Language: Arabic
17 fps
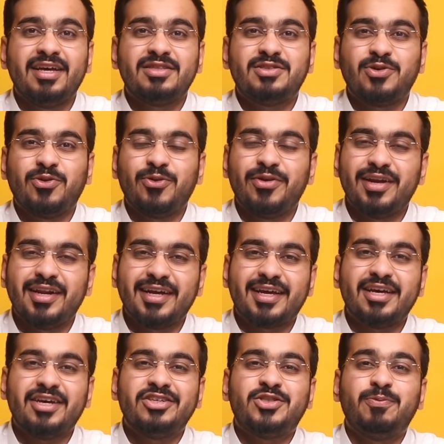تسوي
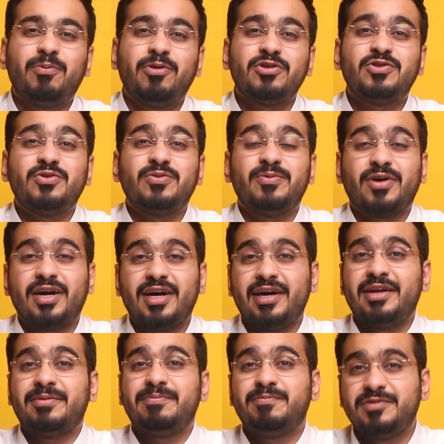لك اسبريسو
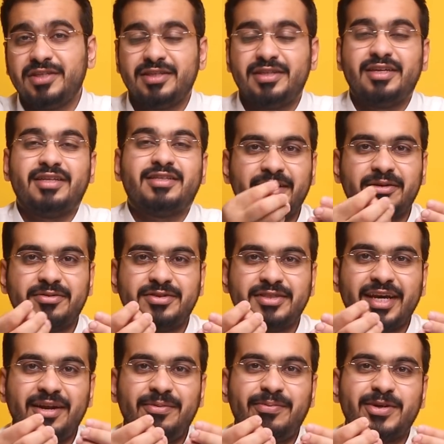مقارب جدا
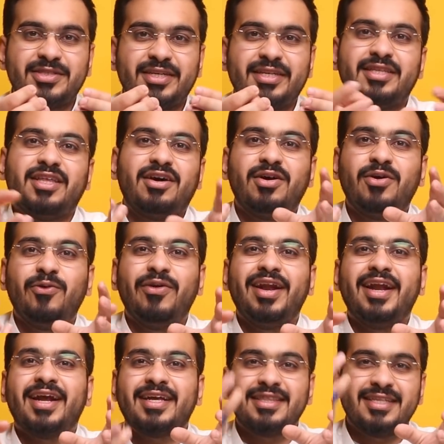شرح بسيط
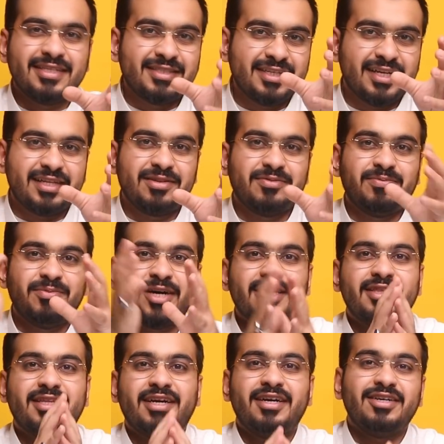اولا قد نزلت
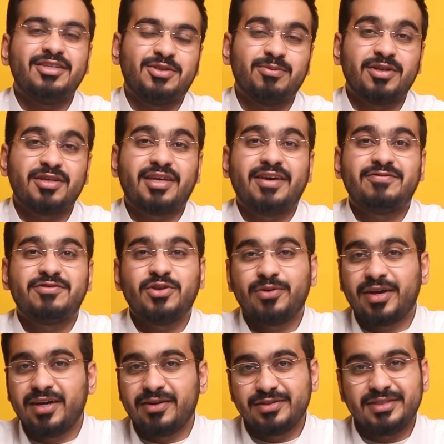مقطع اسمه كيف
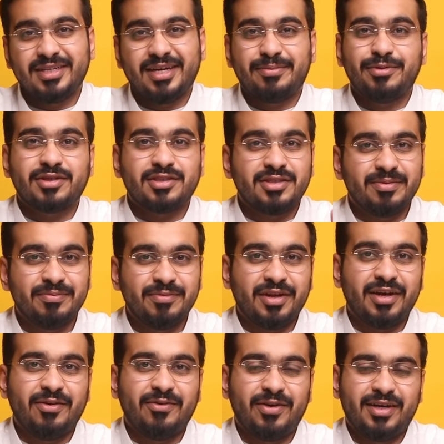تسوي قهوه ستاربكس بريال